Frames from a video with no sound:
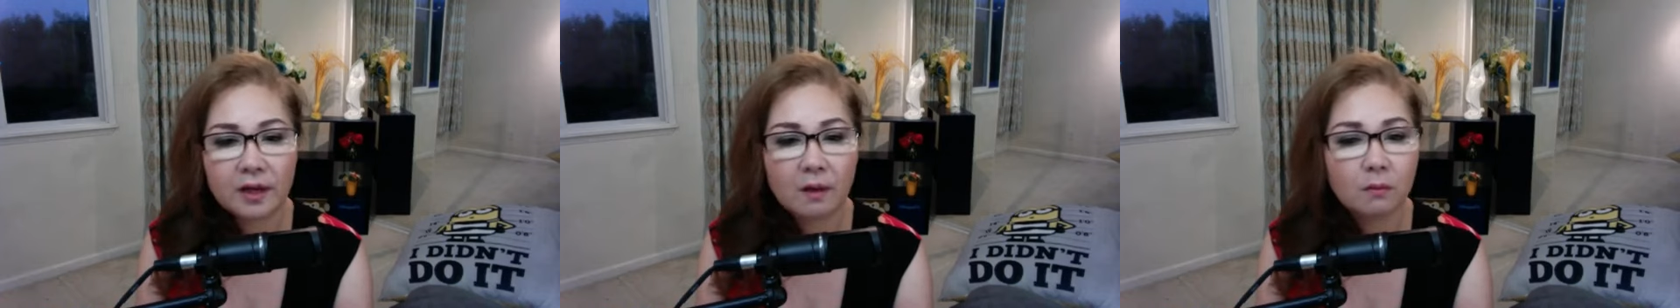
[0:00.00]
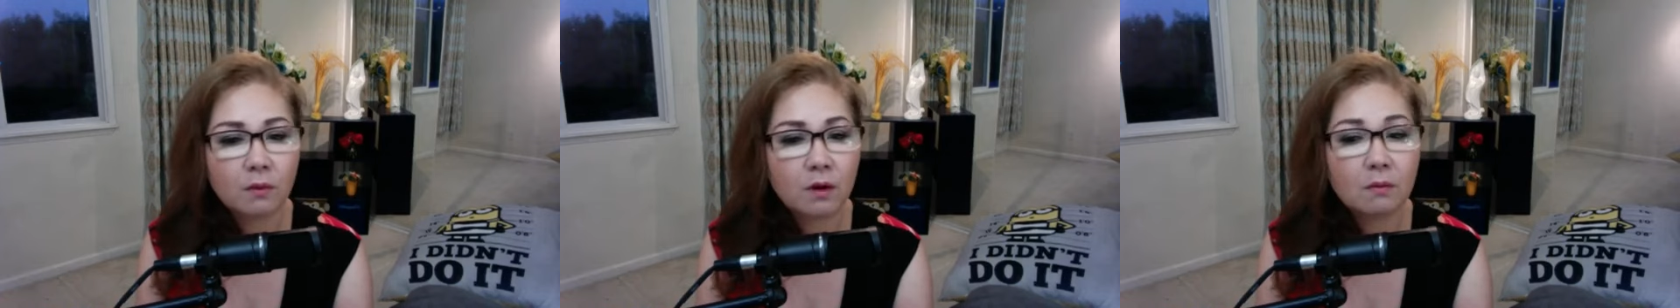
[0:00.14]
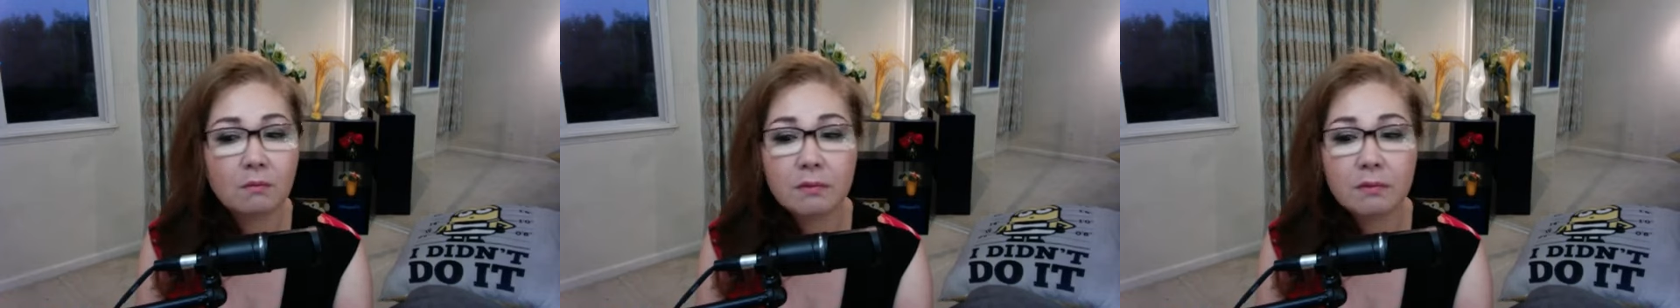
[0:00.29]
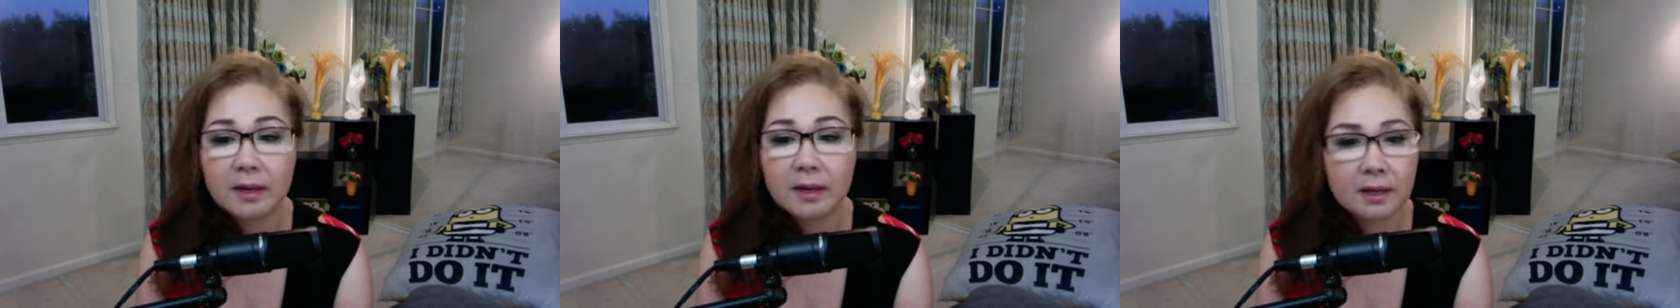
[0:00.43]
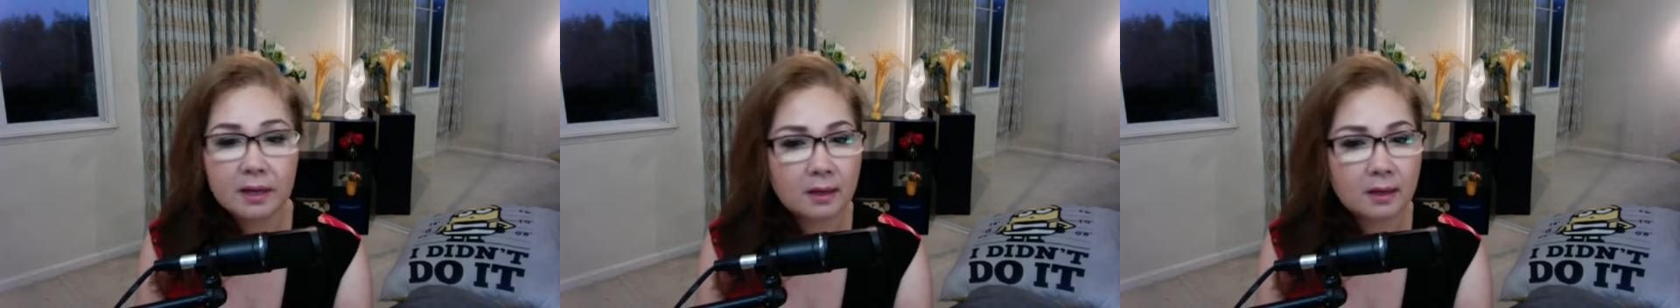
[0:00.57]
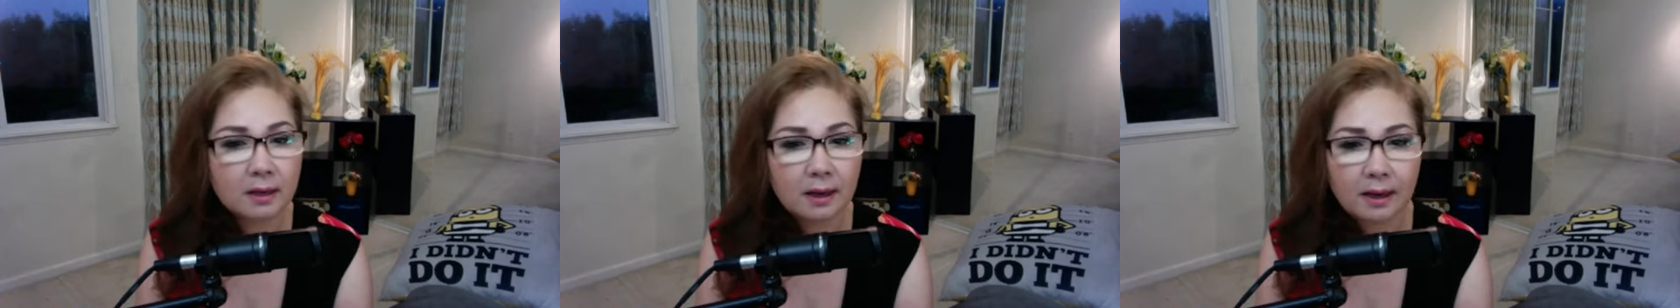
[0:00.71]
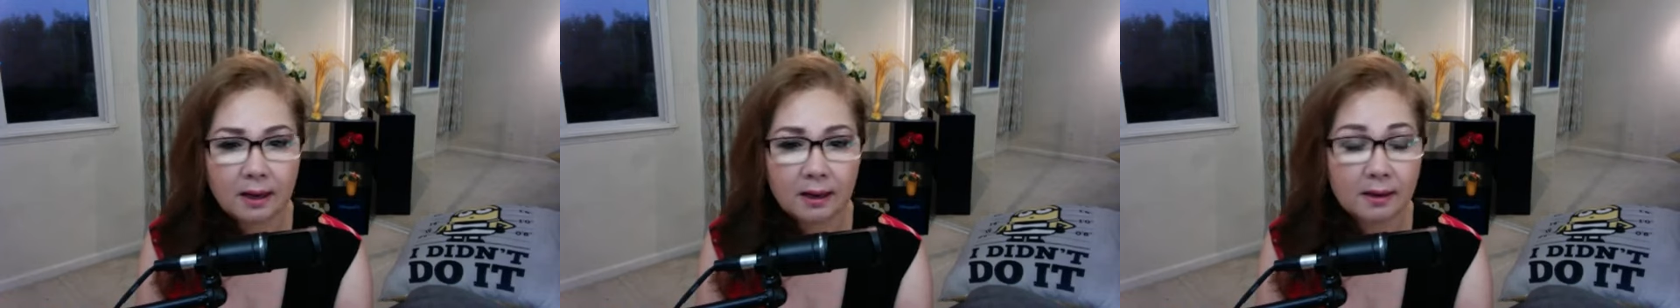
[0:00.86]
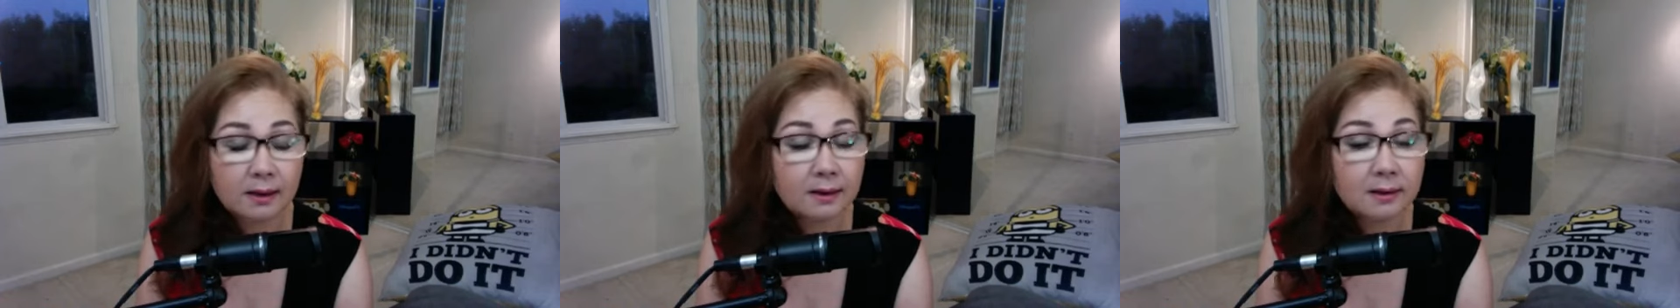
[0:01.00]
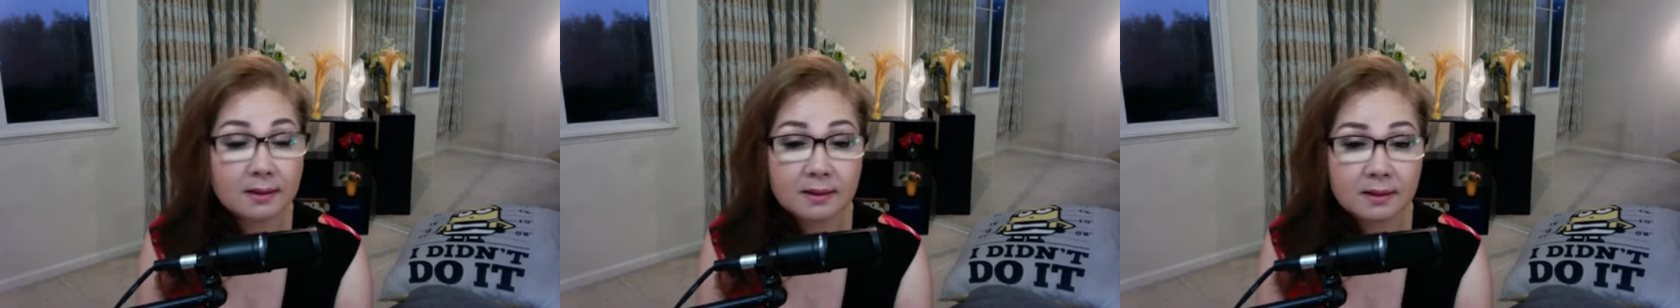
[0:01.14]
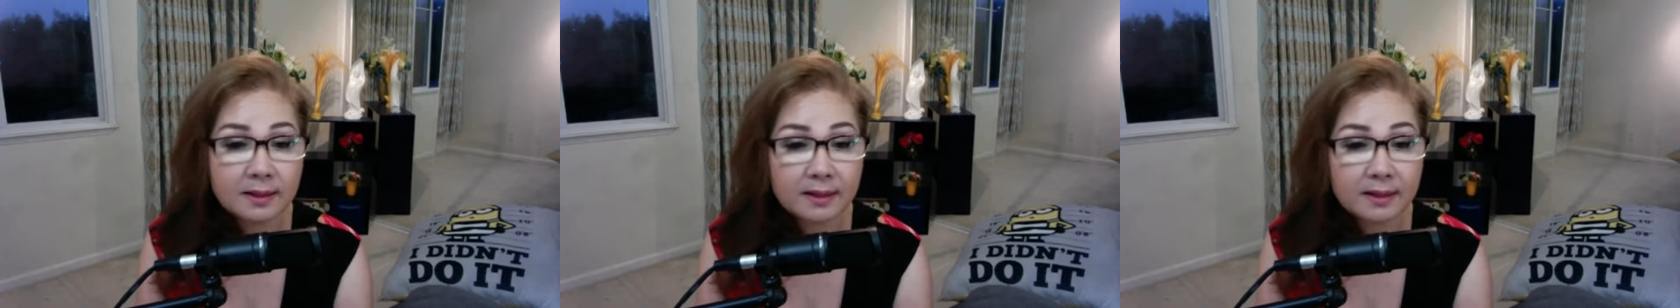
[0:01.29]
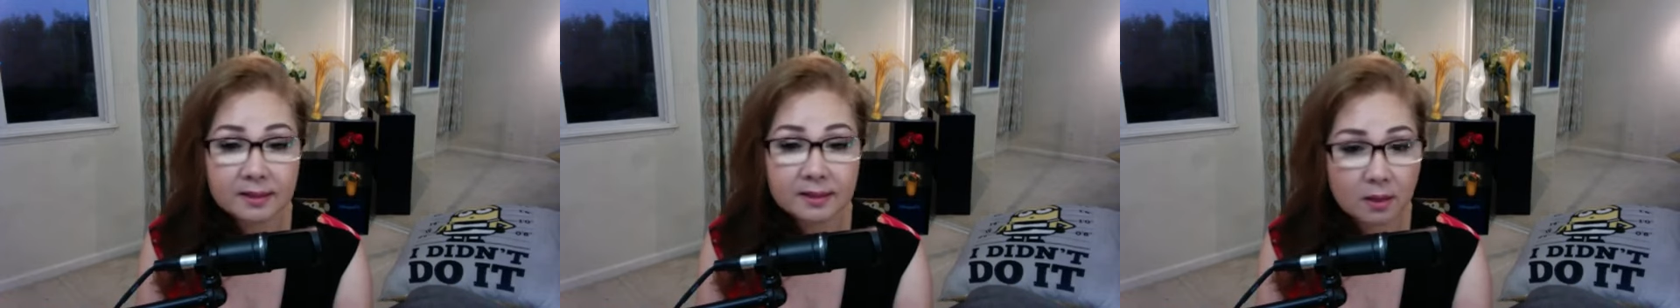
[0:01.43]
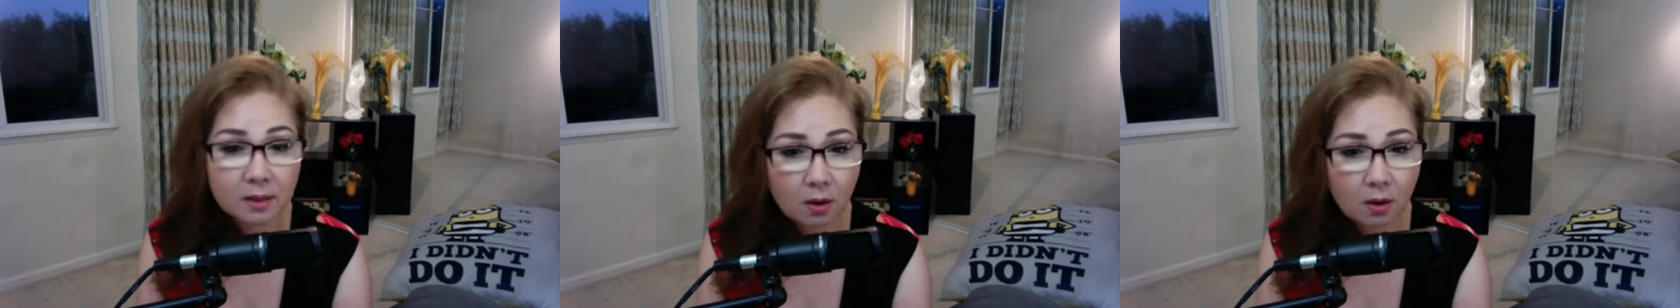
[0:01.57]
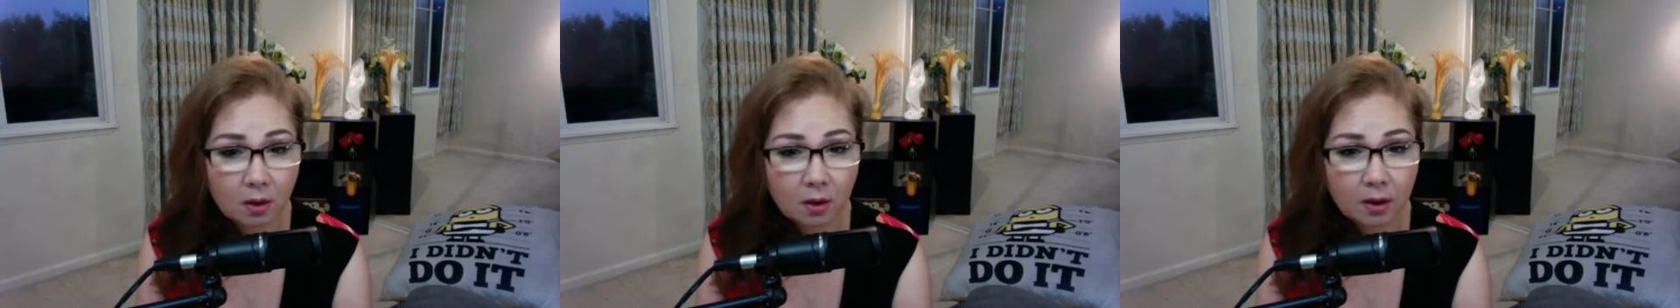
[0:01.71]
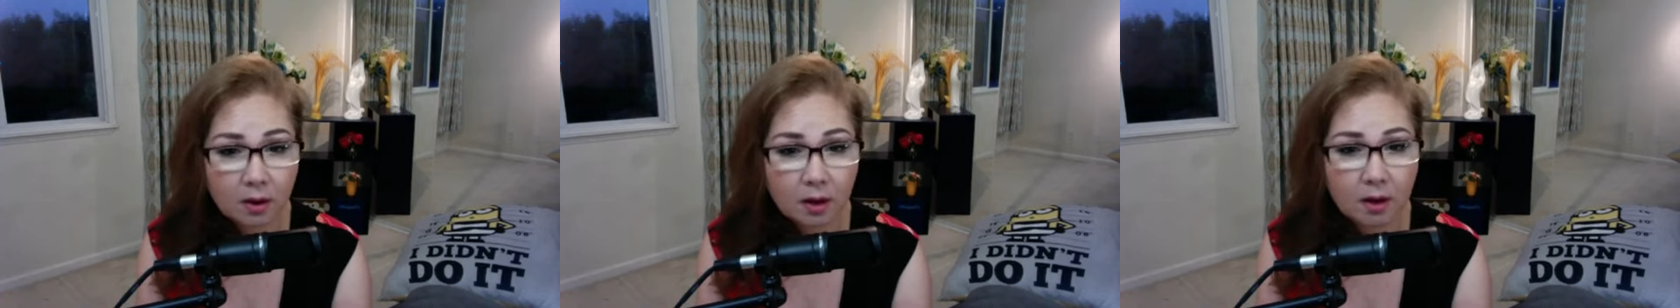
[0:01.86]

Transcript: không có bị là hư cái son